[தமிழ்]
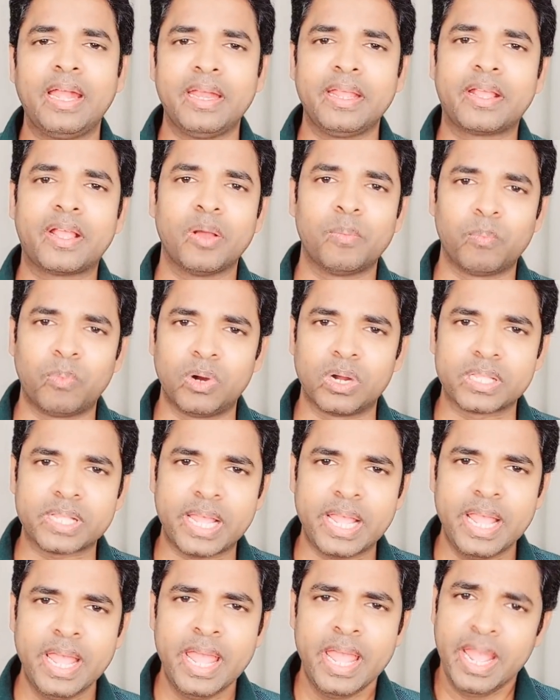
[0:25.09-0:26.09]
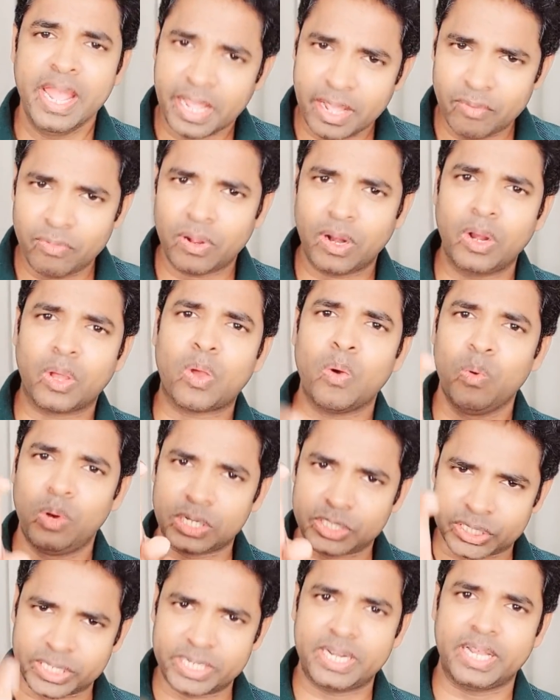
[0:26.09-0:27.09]
நிற்கும் பொழுது இவங்களுக்கும்
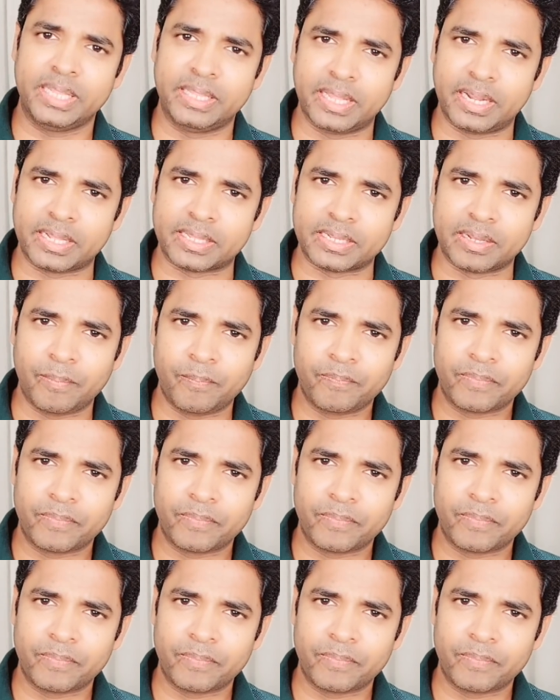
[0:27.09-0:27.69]
ஒரு சின்னம் தெரியுது